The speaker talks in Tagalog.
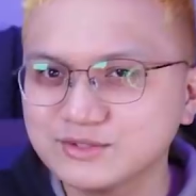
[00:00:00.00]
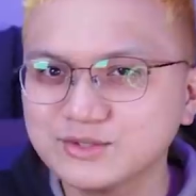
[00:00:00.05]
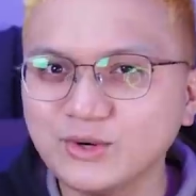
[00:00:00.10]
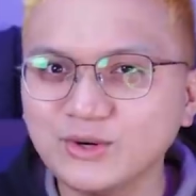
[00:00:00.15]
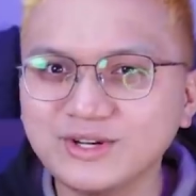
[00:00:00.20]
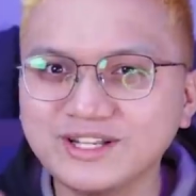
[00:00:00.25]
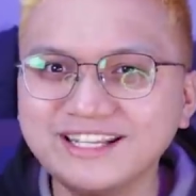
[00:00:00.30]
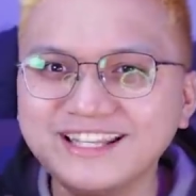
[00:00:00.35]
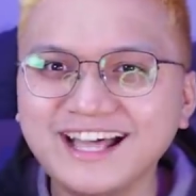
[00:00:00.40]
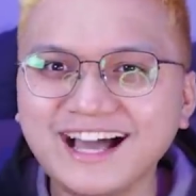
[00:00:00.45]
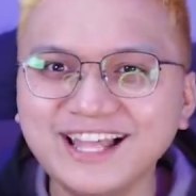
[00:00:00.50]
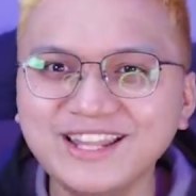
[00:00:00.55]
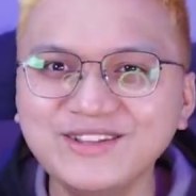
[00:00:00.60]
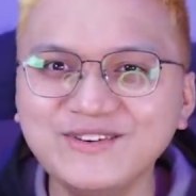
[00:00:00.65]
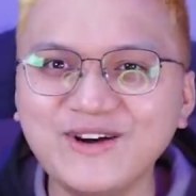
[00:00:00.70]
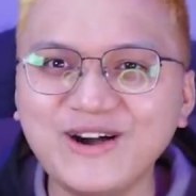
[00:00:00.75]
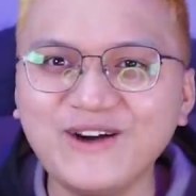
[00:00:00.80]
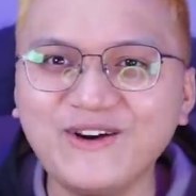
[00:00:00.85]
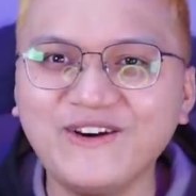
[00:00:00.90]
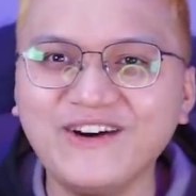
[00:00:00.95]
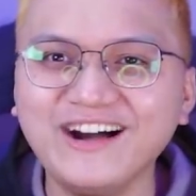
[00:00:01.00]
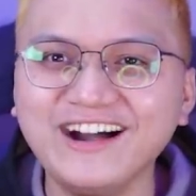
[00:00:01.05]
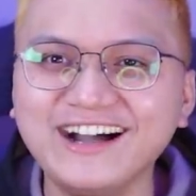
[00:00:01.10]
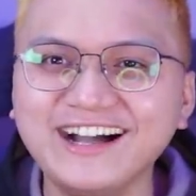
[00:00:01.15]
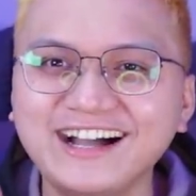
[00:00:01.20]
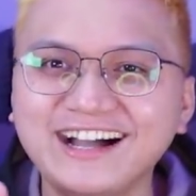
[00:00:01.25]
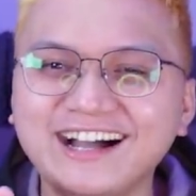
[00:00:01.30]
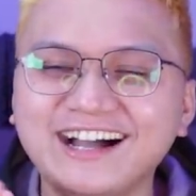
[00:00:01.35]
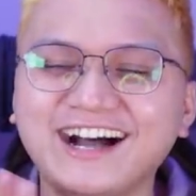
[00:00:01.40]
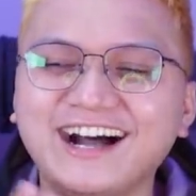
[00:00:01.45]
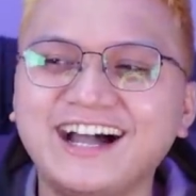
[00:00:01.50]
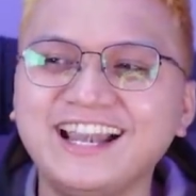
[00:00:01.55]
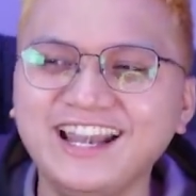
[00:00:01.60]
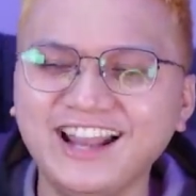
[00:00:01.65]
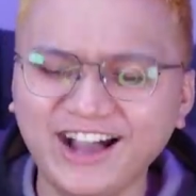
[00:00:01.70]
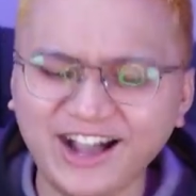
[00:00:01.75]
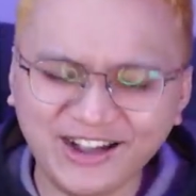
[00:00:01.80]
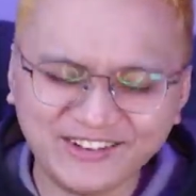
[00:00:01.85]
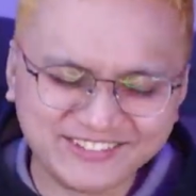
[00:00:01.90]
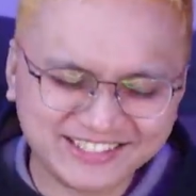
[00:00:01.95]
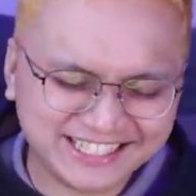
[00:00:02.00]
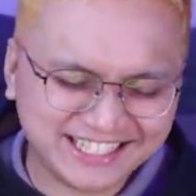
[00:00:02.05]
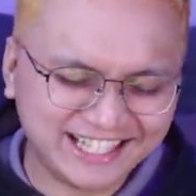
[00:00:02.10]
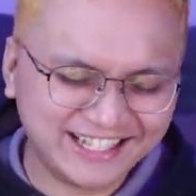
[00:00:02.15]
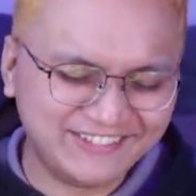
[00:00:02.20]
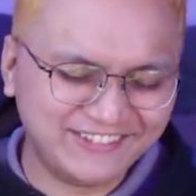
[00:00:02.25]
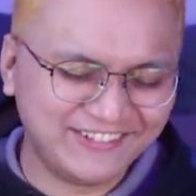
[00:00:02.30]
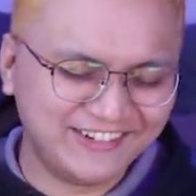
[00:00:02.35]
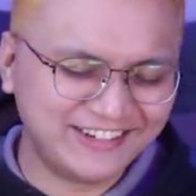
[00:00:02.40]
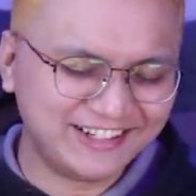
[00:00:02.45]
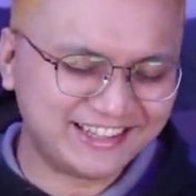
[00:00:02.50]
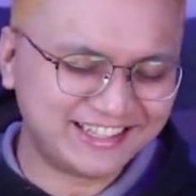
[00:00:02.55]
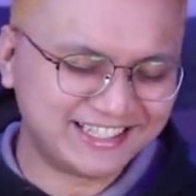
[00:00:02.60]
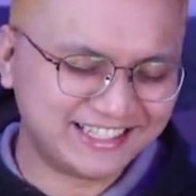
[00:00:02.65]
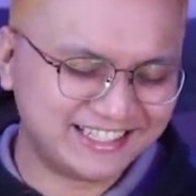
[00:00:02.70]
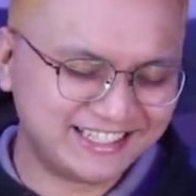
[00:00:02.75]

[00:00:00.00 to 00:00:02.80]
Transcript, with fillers: Sorry na ano ako? Hala, ba't ganun?